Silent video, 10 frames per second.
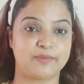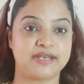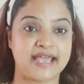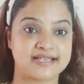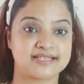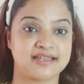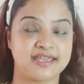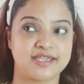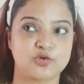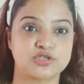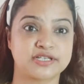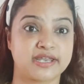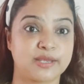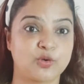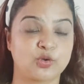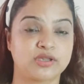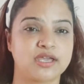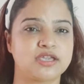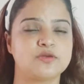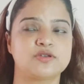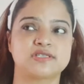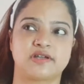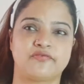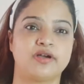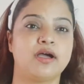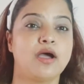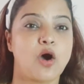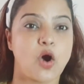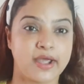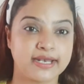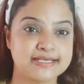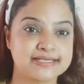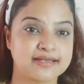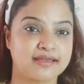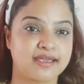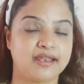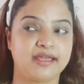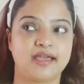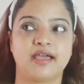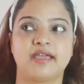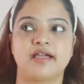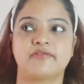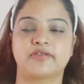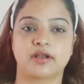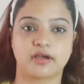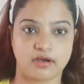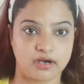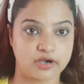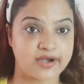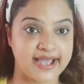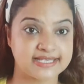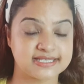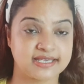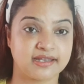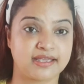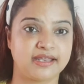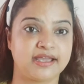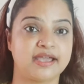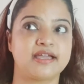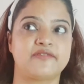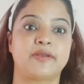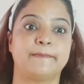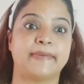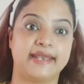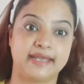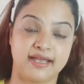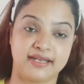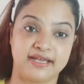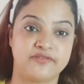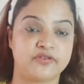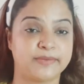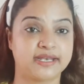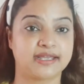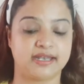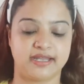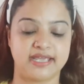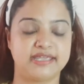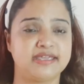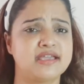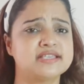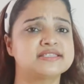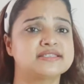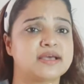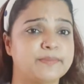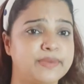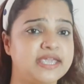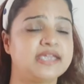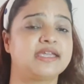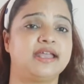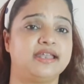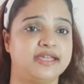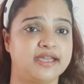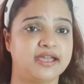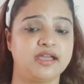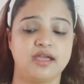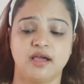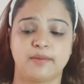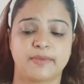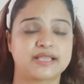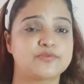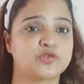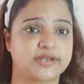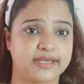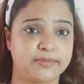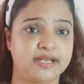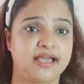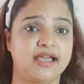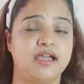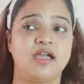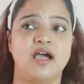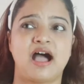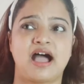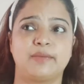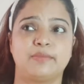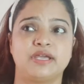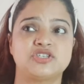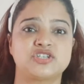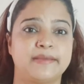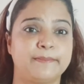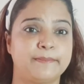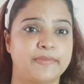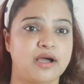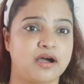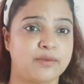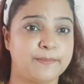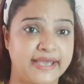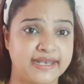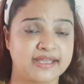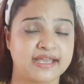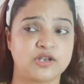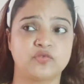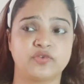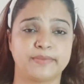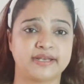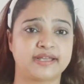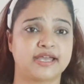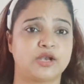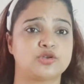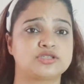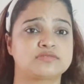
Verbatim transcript: I मीन mean, ऐसा नहीं है कि कुछ क्रीम होती है कि सिर्फ ऑयली स्किन के लिए है या फिर ड्राई स्किन के लिए है या फिर मैन के लिए वुमेन के लिए ये सभी के लिए मतलब सुटेबल है आई I मीन mean, चाहे मैन कह लो वुमेन कह लो